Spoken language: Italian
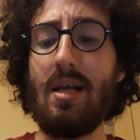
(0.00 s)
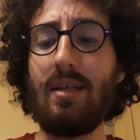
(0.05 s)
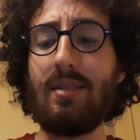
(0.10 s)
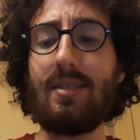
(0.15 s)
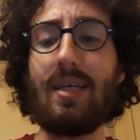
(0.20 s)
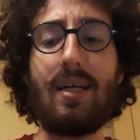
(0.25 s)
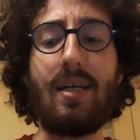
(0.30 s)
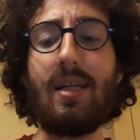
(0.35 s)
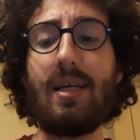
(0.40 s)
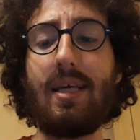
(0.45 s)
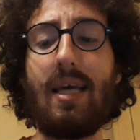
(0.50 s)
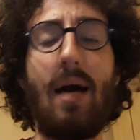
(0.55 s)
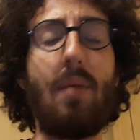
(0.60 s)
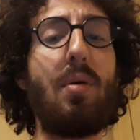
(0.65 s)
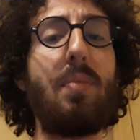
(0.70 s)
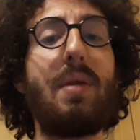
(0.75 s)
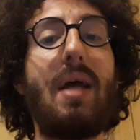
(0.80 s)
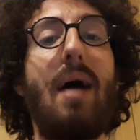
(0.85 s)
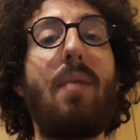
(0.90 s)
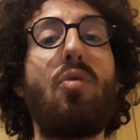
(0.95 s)
Se
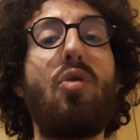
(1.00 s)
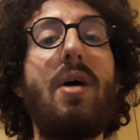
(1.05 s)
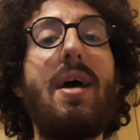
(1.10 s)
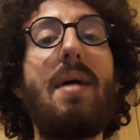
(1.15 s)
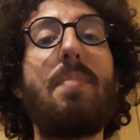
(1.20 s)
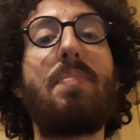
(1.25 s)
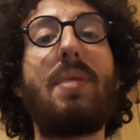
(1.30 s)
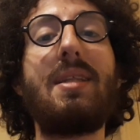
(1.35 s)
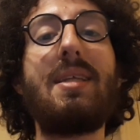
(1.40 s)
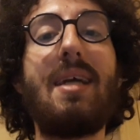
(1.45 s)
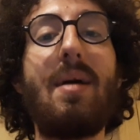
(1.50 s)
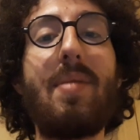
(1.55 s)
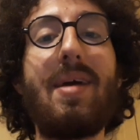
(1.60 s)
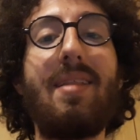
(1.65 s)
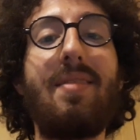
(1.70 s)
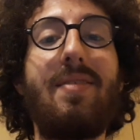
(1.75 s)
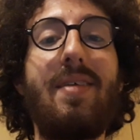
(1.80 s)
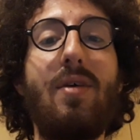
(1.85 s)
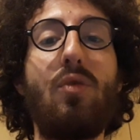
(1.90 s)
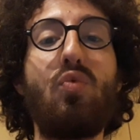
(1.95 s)
clicchiamo apriamo è
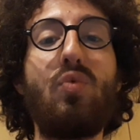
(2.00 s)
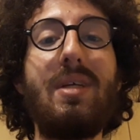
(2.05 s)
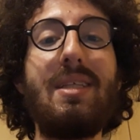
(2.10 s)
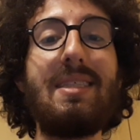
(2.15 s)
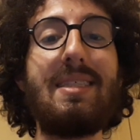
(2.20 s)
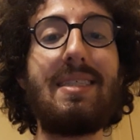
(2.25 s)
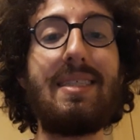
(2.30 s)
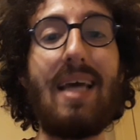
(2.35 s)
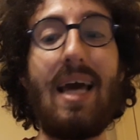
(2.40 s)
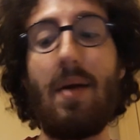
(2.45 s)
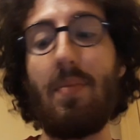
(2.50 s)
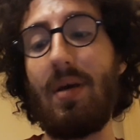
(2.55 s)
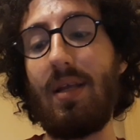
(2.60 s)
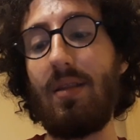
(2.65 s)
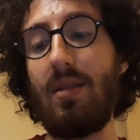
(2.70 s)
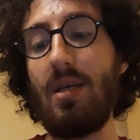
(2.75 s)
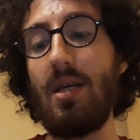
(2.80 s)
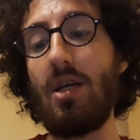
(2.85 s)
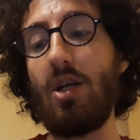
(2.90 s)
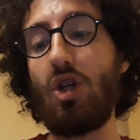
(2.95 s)
praticamente un insieme
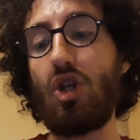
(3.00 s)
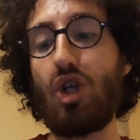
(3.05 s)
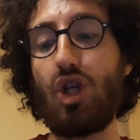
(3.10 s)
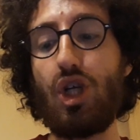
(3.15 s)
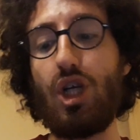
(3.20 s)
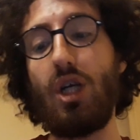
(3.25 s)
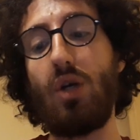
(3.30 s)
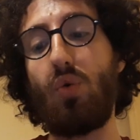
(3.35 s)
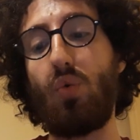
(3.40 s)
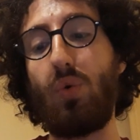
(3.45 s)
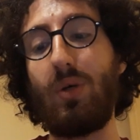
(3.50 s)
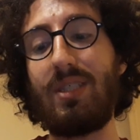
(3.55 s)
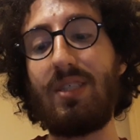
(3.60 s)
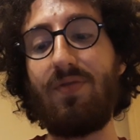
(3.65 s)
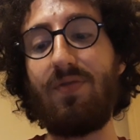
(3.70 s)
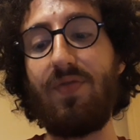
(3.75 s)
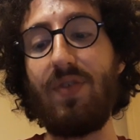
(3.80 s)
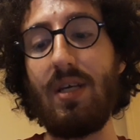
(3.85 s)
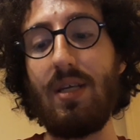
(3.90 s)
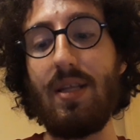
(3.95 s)
di 5
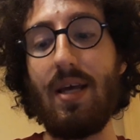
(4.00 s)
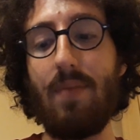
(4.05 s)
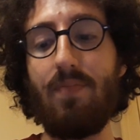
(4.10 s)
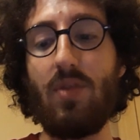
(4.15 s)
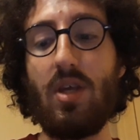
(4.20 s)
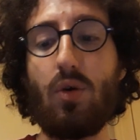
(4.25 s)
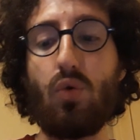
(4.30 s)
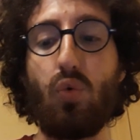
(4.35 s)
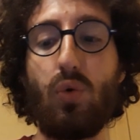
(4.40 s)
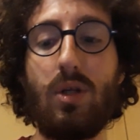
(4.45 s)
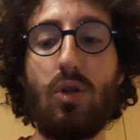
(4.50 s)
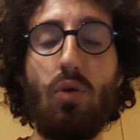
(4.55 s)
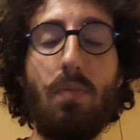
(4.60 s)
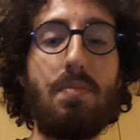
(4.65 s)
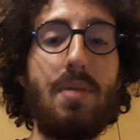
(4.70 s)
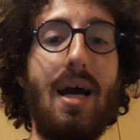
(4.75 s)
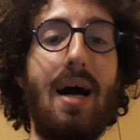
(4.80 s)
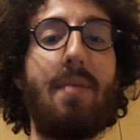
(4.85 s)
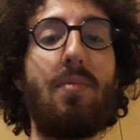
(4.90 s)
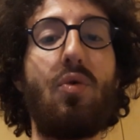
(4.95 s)
sfide in cui
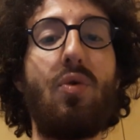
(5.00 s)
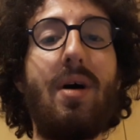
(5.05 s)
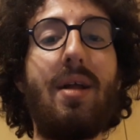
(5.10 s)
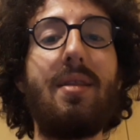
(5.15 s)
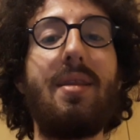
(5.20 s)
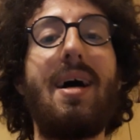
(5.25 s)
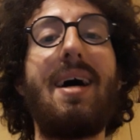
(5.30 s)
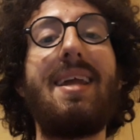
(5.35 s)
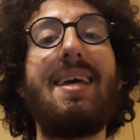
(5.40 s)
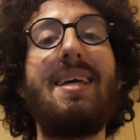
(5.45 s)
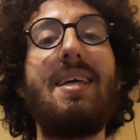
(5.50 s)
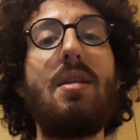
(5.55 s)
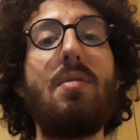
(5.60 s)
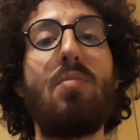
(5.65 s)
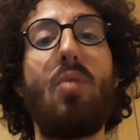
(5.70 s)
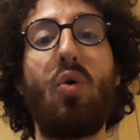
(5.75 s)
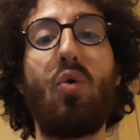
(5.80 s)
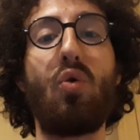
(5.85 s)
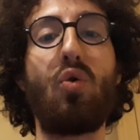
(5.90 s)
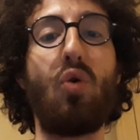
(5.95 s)
dobbiamo andare in
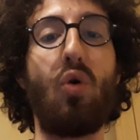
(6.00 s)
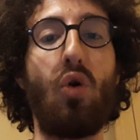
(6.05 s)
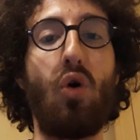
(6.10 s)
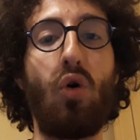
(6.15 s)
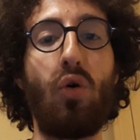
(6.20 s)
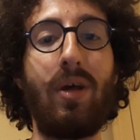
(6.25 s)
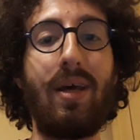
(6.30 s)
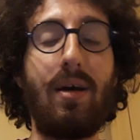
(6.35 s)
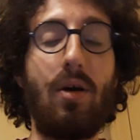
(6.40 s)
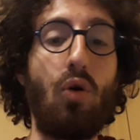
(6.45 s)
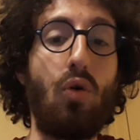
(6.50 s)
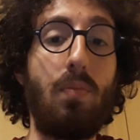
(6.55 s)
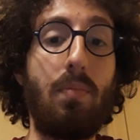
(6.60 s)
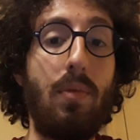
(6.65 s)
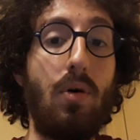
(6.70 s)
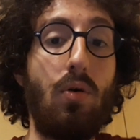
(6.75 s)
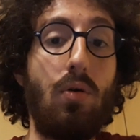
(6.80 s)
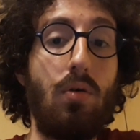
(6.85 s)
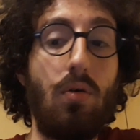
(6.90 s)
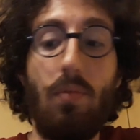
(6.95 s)
monocolore, o,
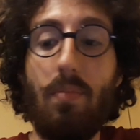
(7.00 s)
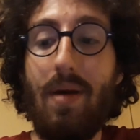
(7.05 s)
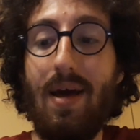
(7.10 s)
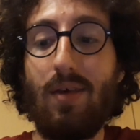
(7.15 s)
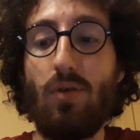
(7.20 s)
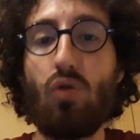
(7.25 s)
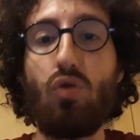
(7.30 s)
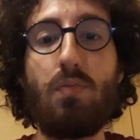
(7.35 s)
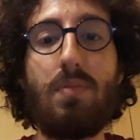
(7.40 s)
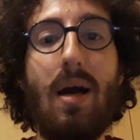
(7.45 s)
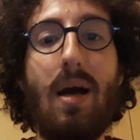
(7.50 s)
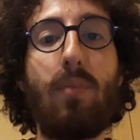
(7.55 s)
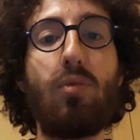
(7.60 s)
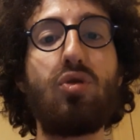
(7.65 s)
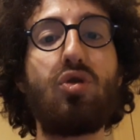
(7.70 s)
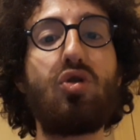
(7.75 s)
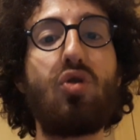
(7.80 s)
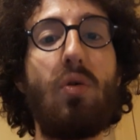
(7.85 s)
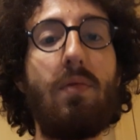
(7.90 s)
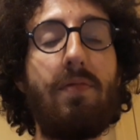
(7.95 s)
o meglio, dobbiamo
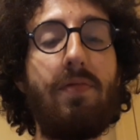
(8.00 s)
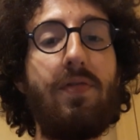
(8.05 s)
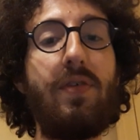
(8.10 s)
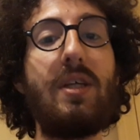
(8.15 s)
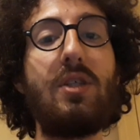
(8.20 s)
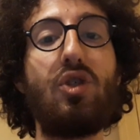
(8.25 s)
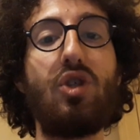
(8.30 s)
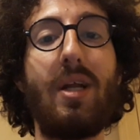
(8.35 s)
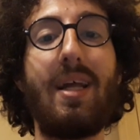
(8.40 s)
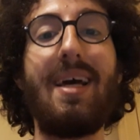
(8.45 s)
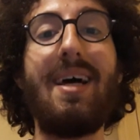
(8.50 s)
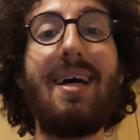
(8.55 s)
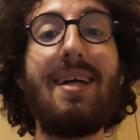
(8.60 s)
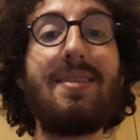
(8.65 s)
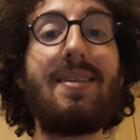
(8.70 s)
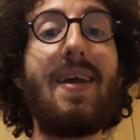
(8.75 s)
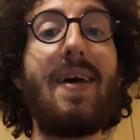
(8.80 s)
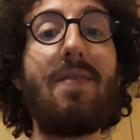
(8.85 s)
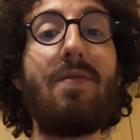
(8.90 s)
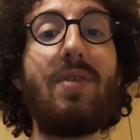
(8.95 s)
sconfiggere
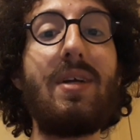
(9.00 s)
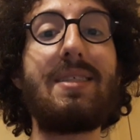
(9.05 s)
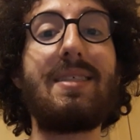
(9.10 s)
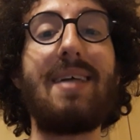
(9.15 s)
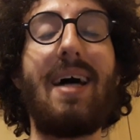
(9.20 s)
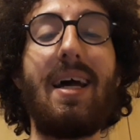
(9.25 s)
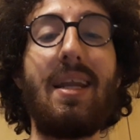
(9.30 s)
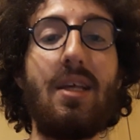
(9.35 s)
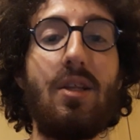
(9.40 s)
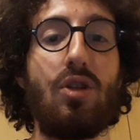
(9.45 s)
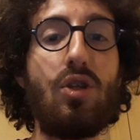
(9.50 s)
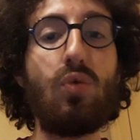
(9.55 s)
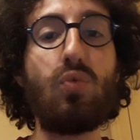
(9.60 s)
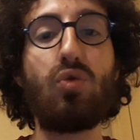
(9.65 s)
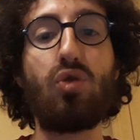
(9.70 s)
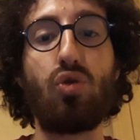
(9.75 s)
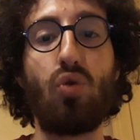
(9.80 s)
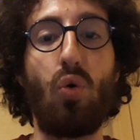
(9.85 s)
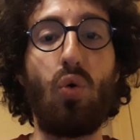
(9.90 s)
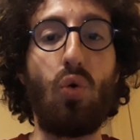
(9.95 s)
tre avversari di un
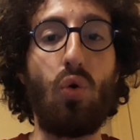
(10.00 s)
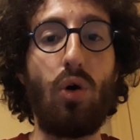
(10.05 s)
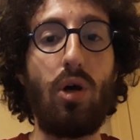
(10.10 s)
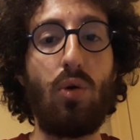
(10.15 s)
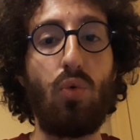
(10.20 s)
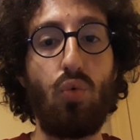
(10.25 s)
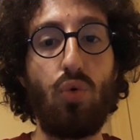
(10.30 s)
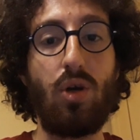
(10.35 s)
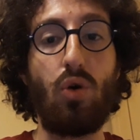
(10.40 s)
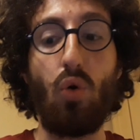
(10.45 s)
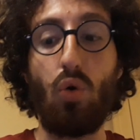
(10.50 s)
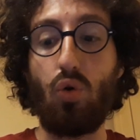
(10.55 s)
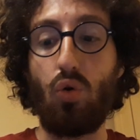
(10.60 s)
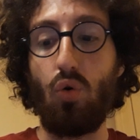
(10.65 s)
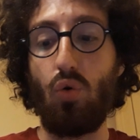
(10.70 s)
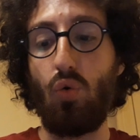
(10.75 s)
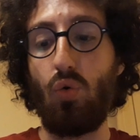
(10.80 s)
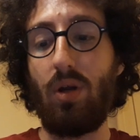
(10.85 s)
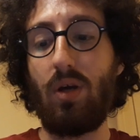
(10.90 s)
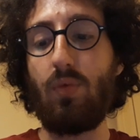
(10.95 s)
solo e unico
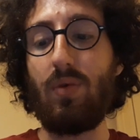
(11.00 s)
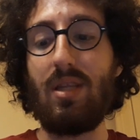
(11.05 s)
colore.